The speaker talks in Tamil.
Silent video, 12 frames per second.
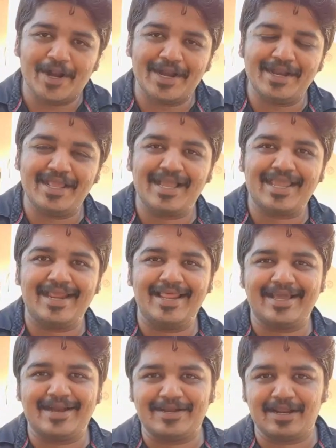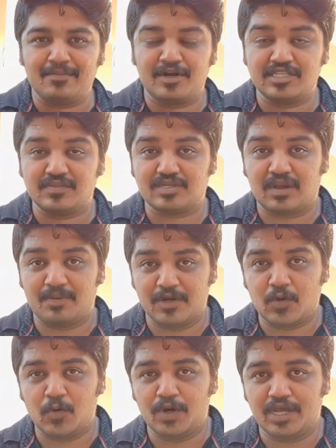உடனடியாக கீழே ரெட் கலர் பட்டன் சப்ஸ்கிரைப்
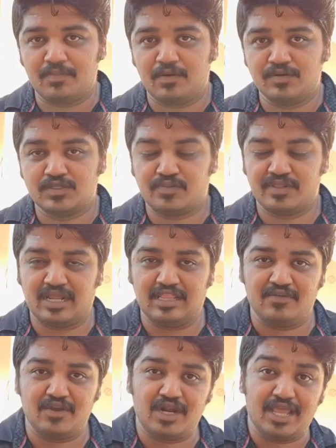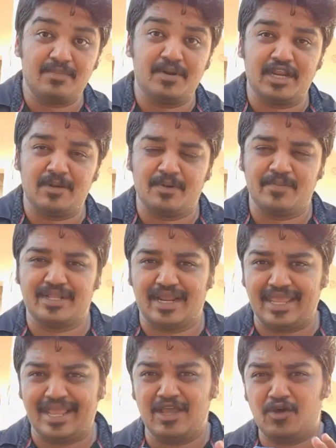பண்ணிட்டு கூட பெல் பண்ணுறேன் இந்த வீடியோ லைக் பண்ணி ஹிட்
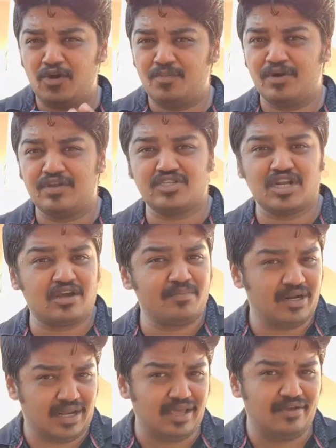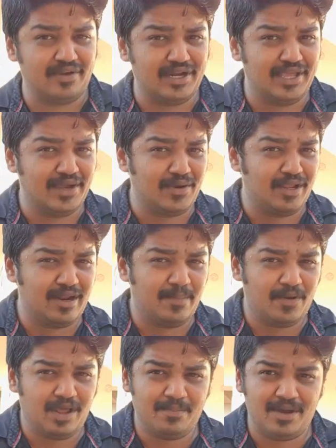பண்ண எனக்கு ஒரு ஒரு மோட்டிவேஷனாக பண்ணல வீடியோக்குள்ளார
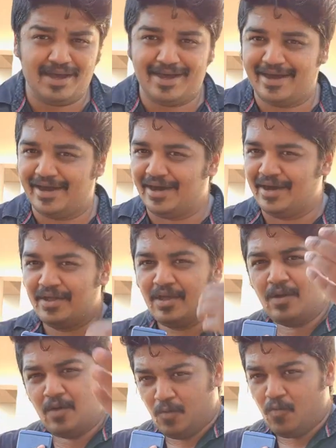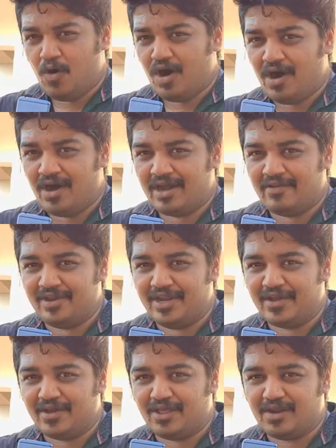போகலாமா வாங்க
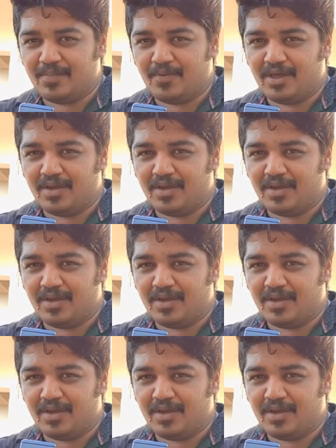வீடியோக்குள்ளார